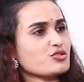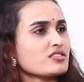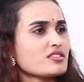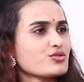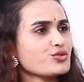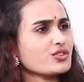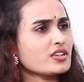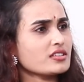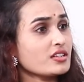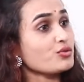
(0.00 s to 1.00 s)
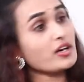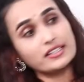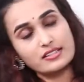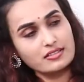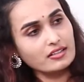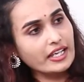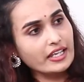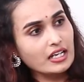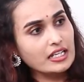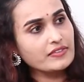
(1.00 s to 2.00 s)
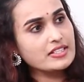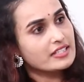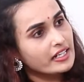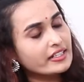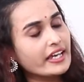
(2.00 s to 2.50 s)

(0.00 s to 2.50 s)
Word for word: నుంచి తెచ్చుకుంటున్నారు తెలుగు ఆర్టిస్టులు లేరా ఈవెన్ సైడ్